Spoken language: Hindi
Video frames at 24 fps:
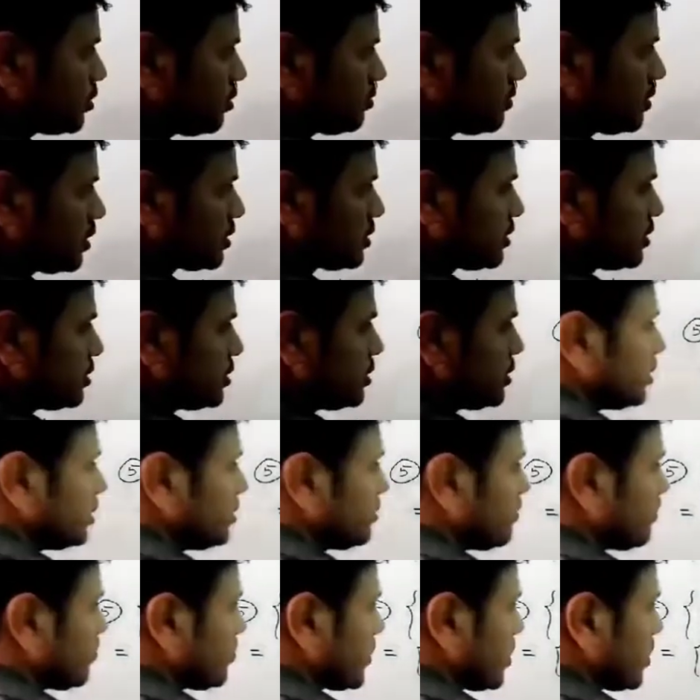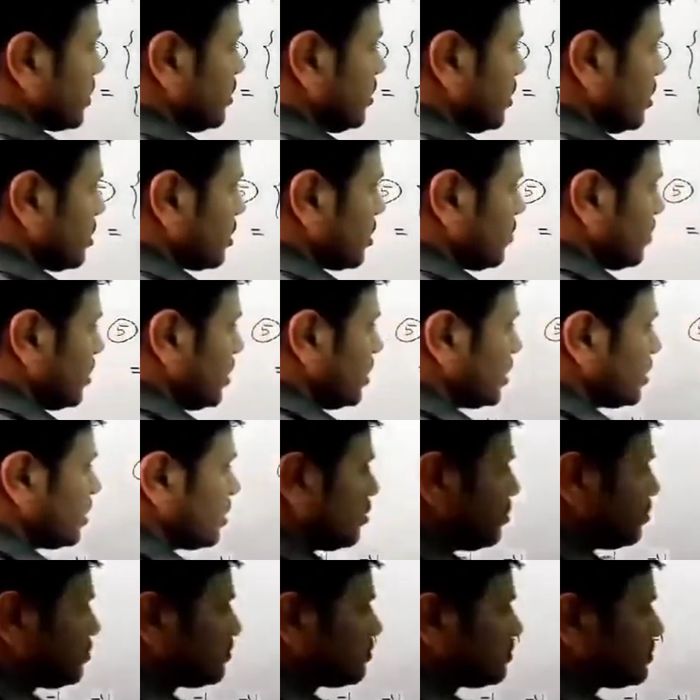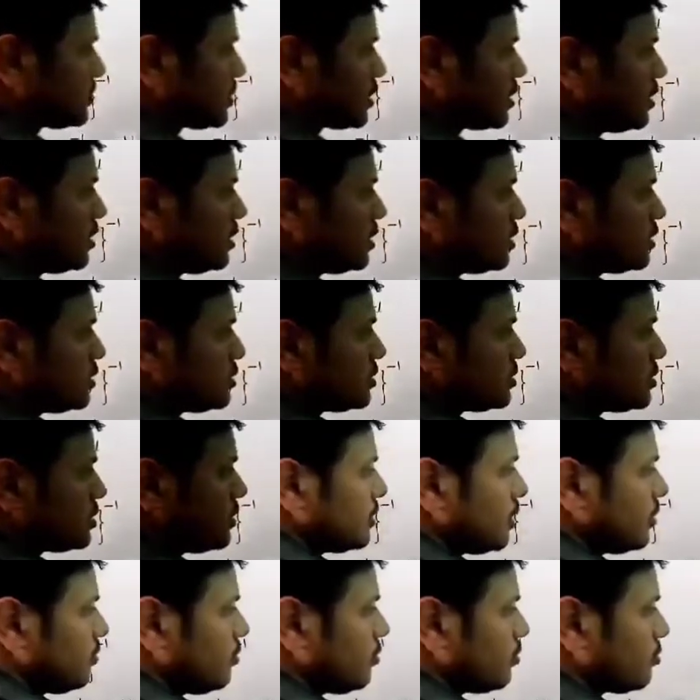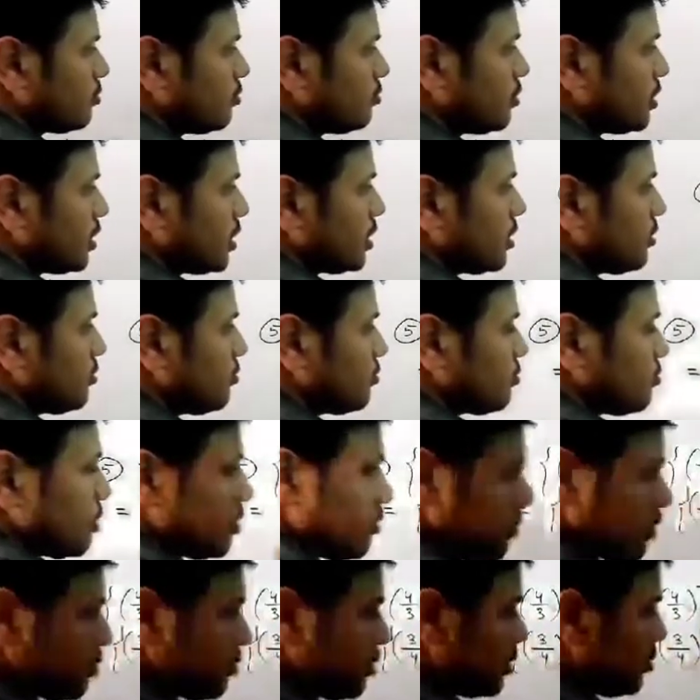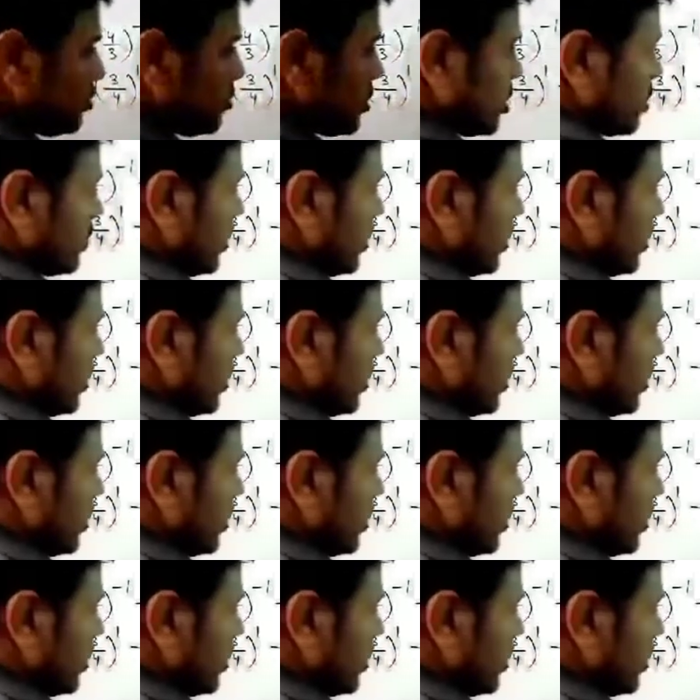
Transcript: सॉल्व करते हैं ठीक है यहाँ देखिए मैं लिख रहा हूँ थ्री बाई फोर को करेंगे वन बार गुना तो थ्री